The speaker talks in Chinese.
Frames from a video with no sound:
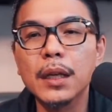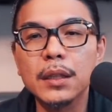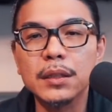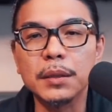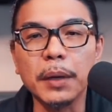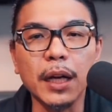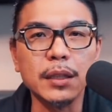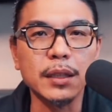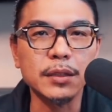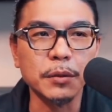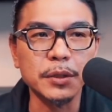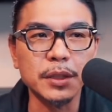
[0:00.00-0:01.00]
西班牙那时
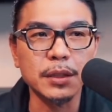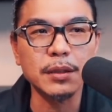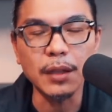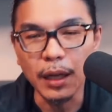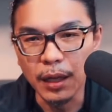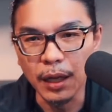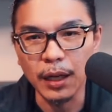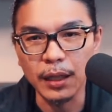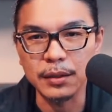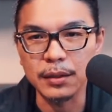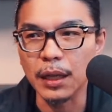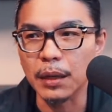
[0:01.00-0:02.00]
候不是航海
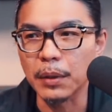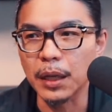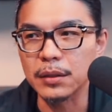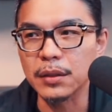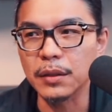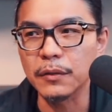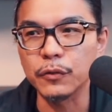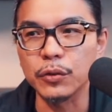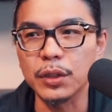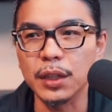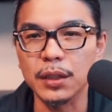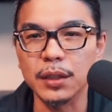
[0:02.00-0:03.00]
时代吗？征服
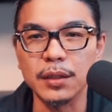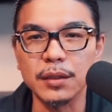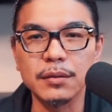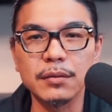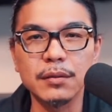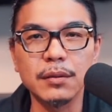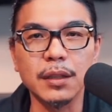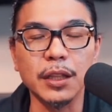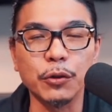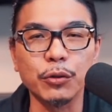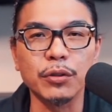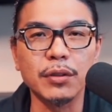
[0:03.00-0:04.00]
各个领
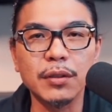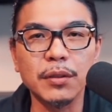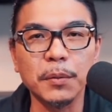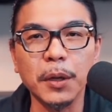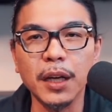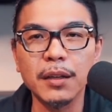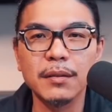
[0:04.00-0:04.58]
域，对不对？